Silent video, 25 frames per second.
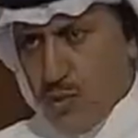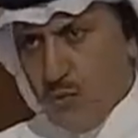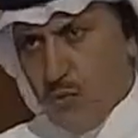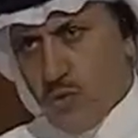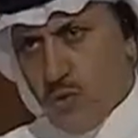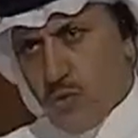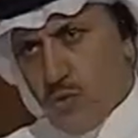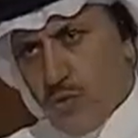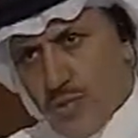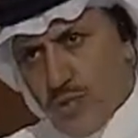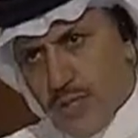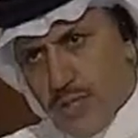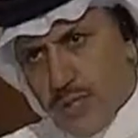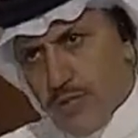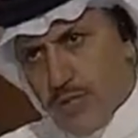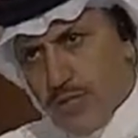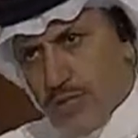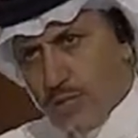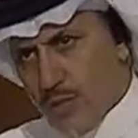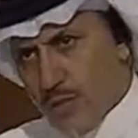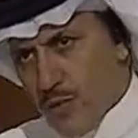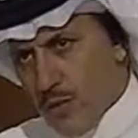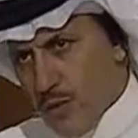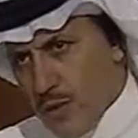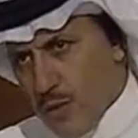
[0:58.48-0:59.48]
موجود على
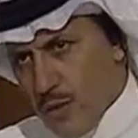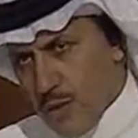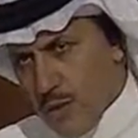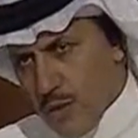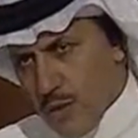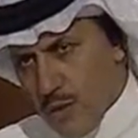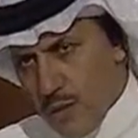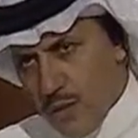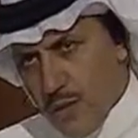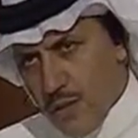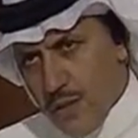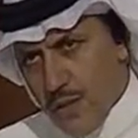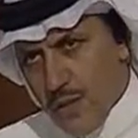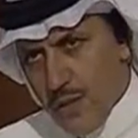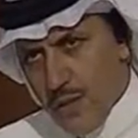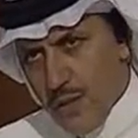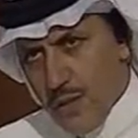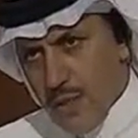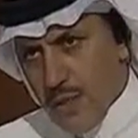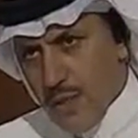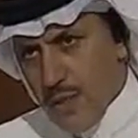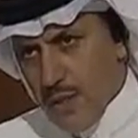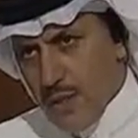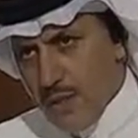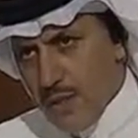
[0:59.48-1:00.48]
مستوى
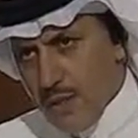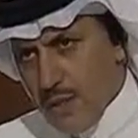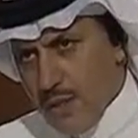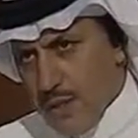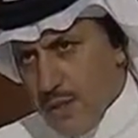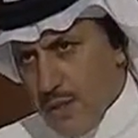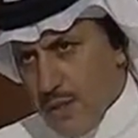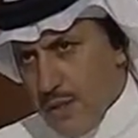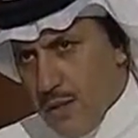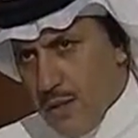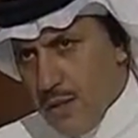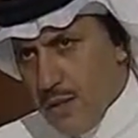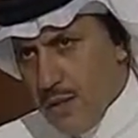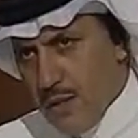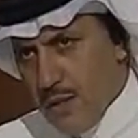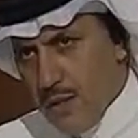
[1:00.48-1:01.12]
آه،